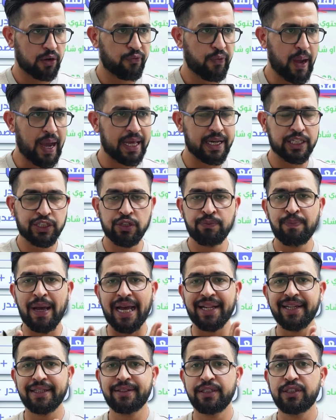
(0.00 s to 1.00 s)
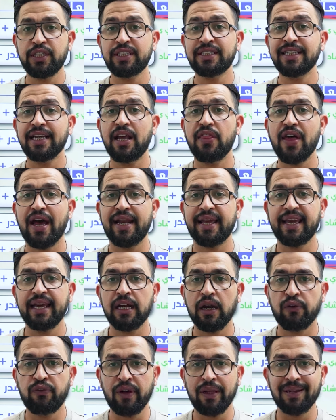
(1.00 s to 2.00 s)
الفاعل اجيب بعدها ديدنت اذا
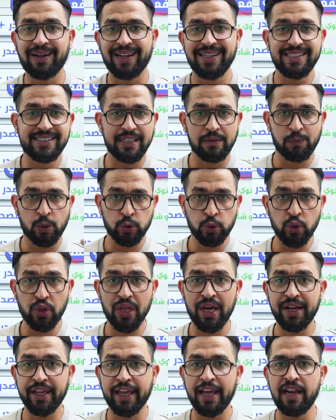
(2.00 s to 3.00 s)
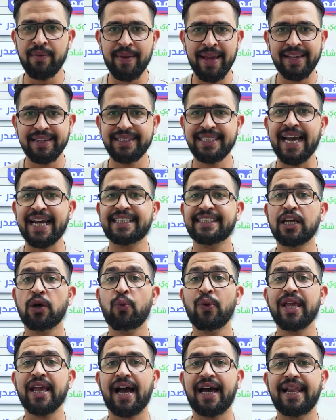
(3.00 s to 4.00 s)
لقينا الفعل الرئيسي الموجود ثاني كلمه
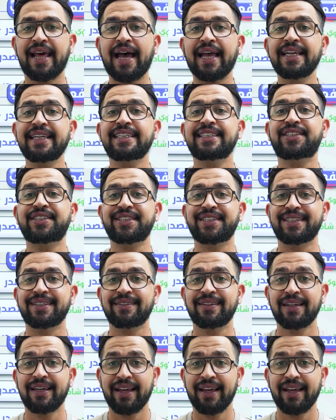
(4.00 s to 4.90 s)
يحتوي على اي دي